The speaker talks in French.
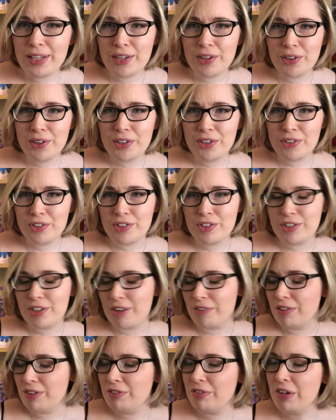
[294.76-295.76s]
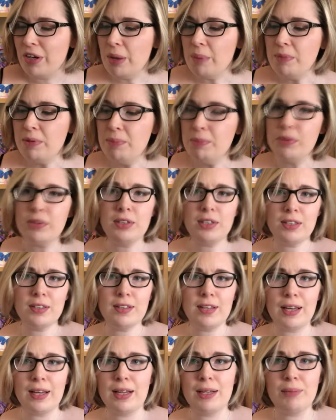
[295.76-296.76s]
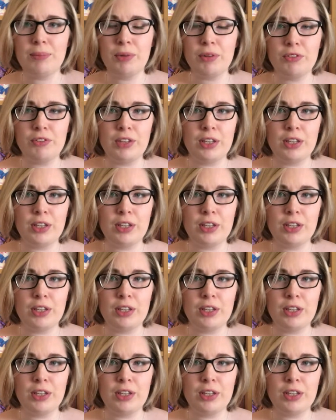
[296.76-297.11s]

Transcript: et euh, j'avais fait un petit peu de guitare à l'époque,